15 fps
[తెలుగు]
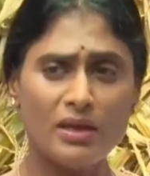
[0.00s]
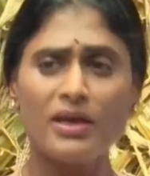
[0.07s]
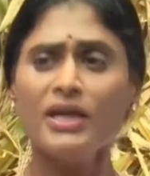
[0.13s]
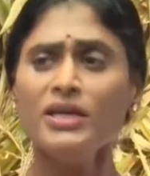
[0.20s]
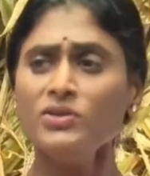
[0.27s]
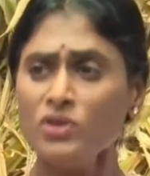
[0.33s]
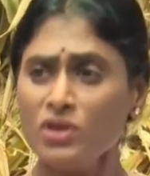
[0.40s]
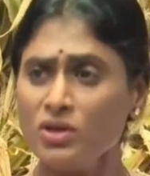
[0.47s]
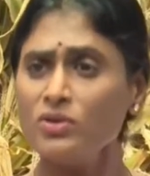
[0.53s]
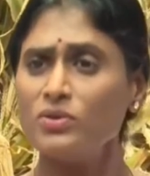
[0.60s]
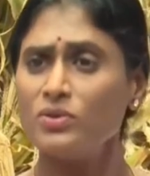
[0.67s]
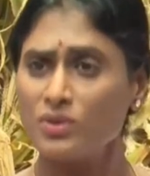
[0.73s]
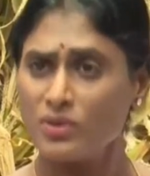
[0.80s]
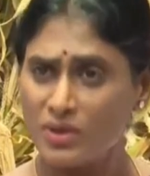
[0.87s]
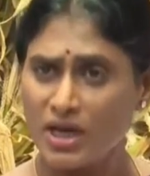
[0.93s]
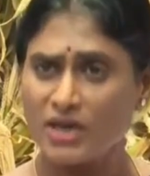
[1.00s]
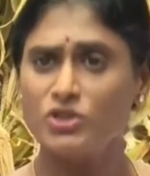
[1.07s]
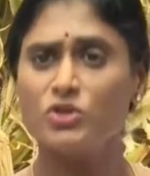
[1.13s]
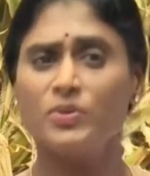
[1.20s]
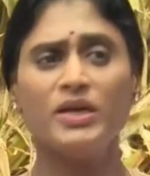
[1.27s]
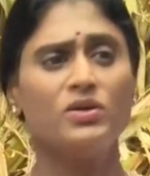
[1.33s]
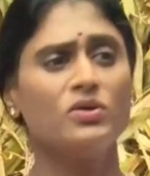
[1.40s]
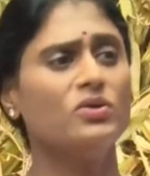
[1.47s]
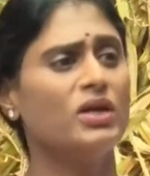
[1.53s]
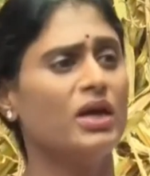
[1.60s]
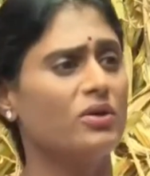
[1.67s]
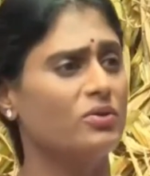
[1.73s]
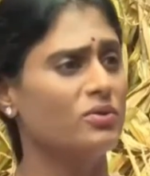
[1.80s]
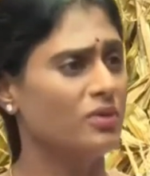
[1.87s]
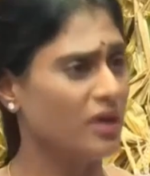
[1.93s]
రైతులు ఖర్చు
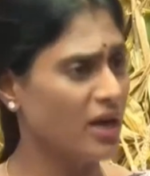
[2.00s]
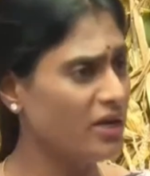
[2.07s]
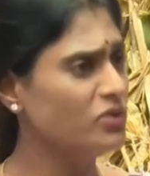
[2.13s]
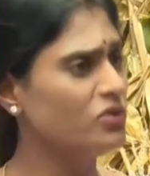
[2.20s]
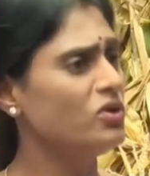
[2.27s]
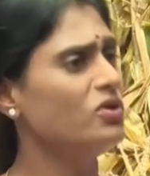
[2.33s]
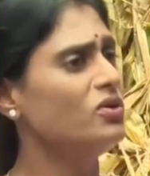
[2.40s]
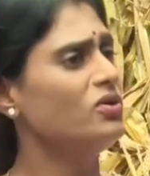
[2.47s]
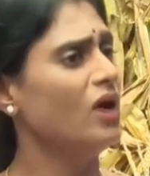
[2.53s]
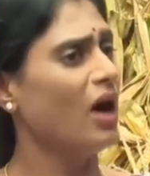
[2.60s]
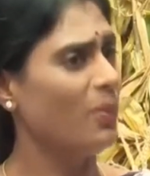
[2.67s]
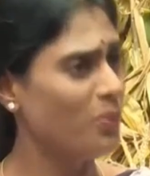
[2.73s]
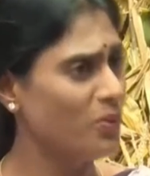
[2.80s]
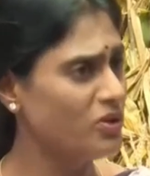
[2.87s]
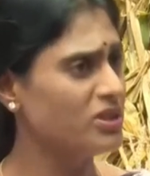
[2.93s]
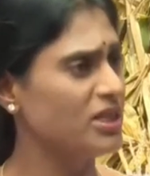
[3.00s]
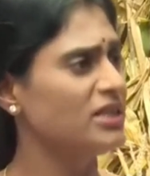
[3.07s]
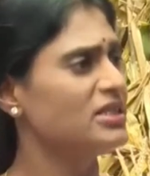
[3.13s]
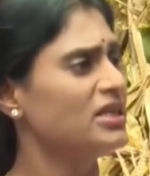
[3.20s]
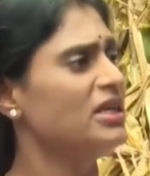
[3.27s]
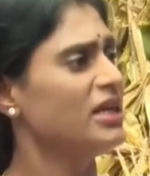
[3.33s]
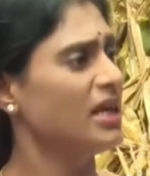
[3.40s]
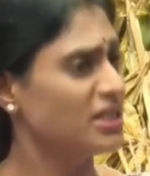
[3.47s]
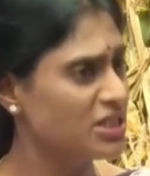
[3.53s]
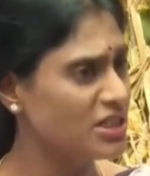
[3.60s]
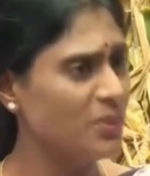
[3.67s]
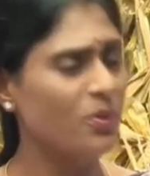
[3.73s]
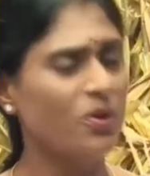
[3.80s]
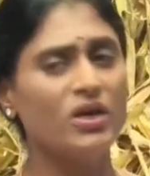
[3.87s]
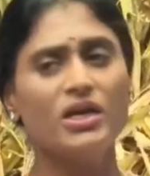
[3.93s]
పెట్టుకున్నారు రైతులు అప్పులు చేసి
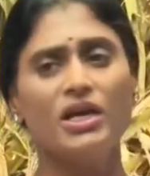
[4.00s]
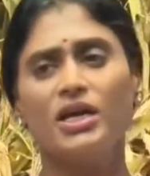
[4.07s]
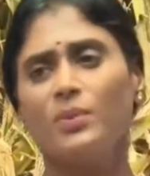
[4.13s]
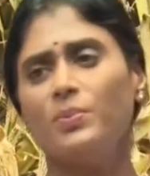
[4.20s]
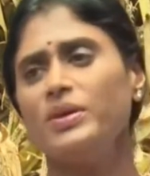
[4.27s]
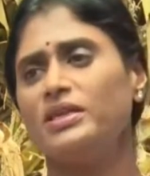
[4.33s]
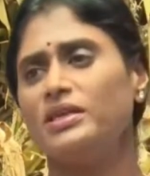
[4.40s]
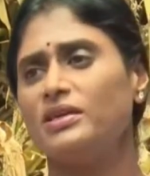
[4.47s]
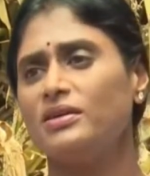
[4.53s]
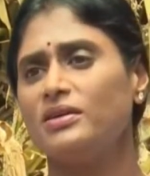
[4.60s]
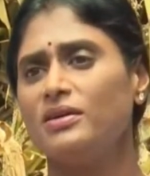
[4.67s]
నష్టపోయిన డబ్బు ఇది